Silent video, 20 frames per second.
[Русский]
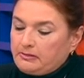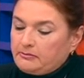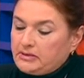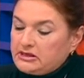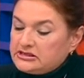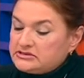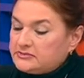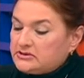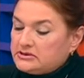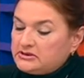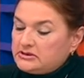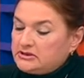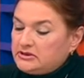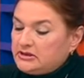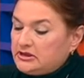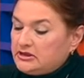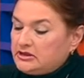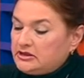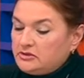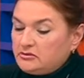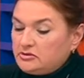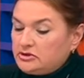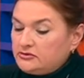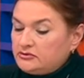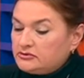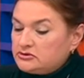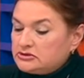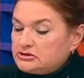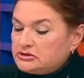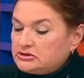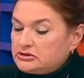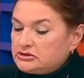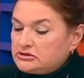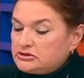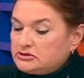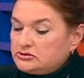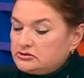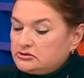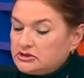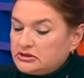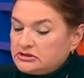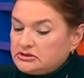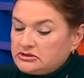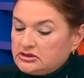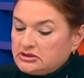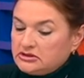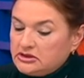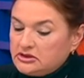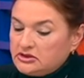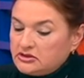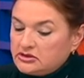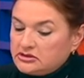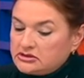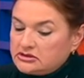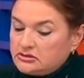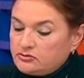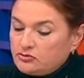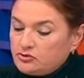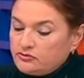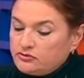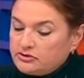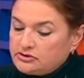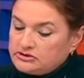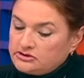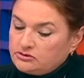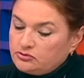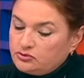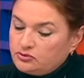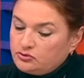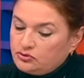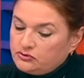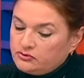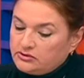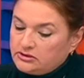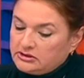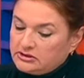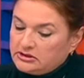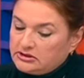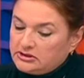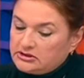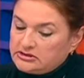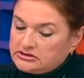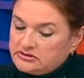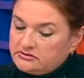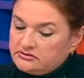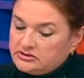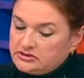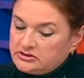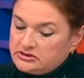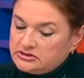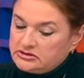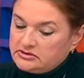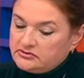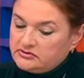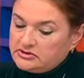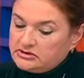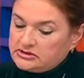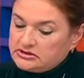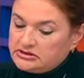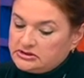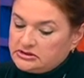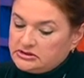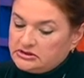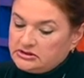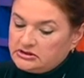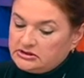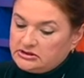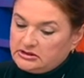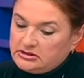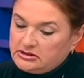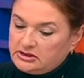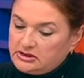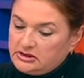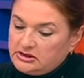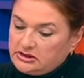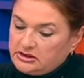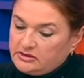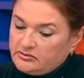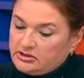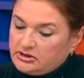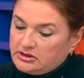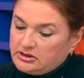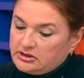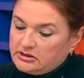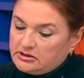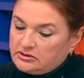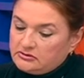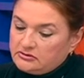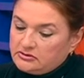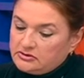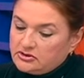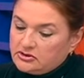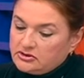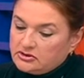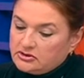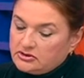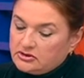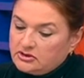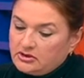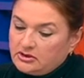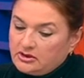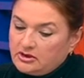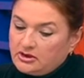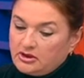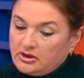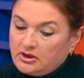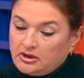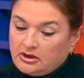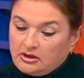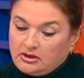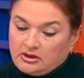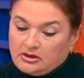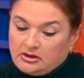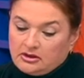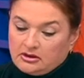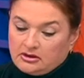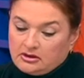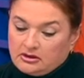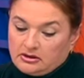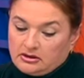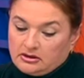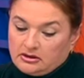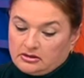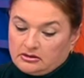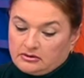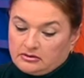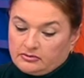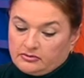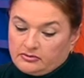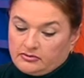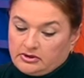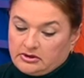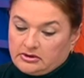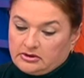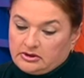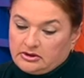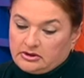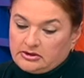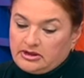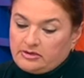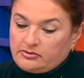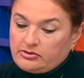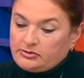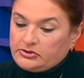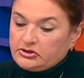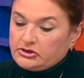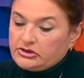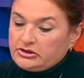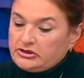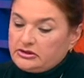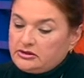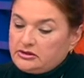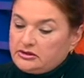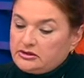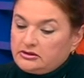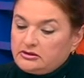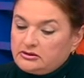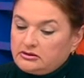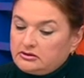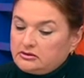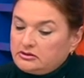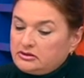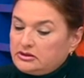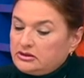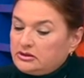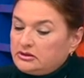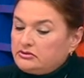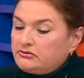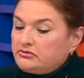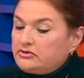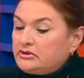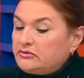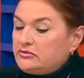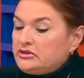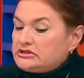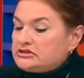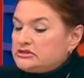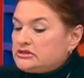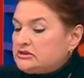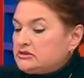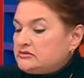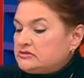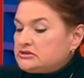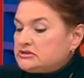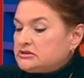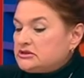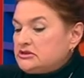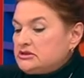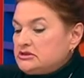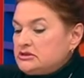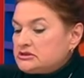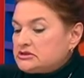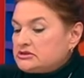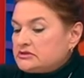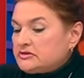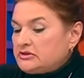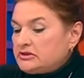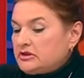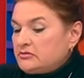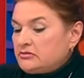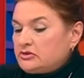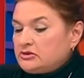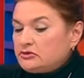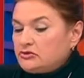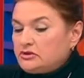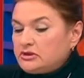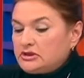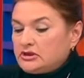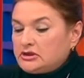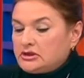Паспортные данные моего сына здесь указаны, а также замовник, забудовник Некрасова 10, лице Киктенко Олега Михайловича. Когда мы пришли на, на место этого строительства, там был только